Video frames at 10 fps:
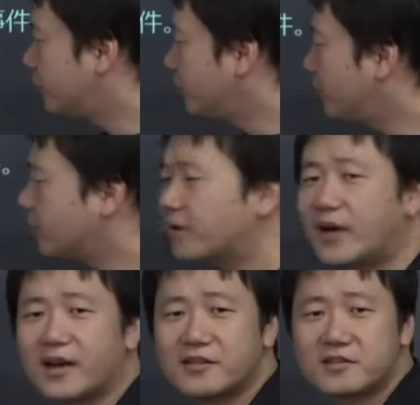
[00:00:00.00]
そのもの
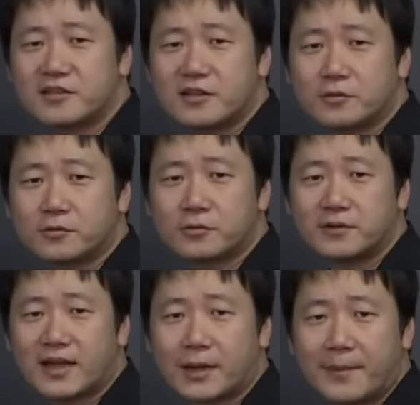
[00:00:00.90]
が廃止ってこと
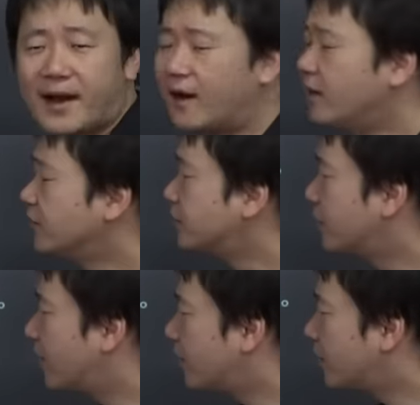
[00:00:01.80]
になれば
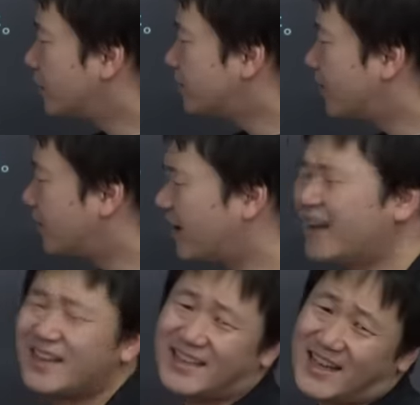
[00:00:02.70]
菅原道真は
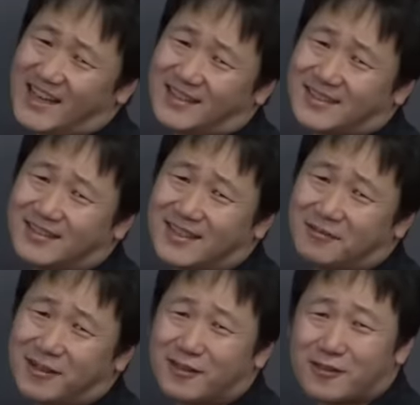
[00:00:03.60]
いや残
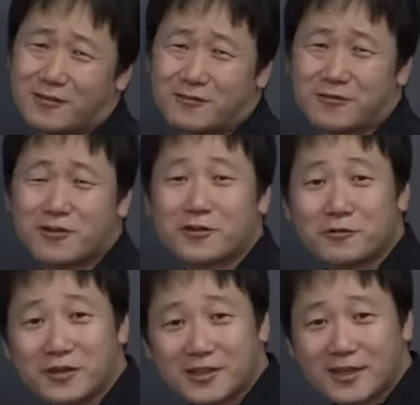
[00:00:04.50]
念俺中国地
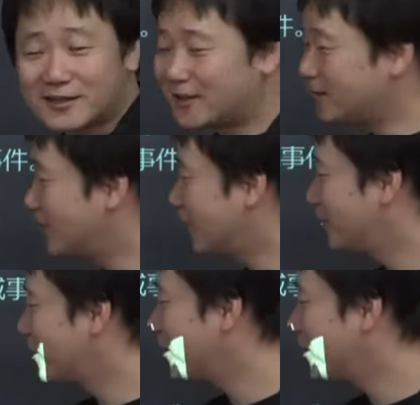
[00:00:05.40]
方行きたかったんだけど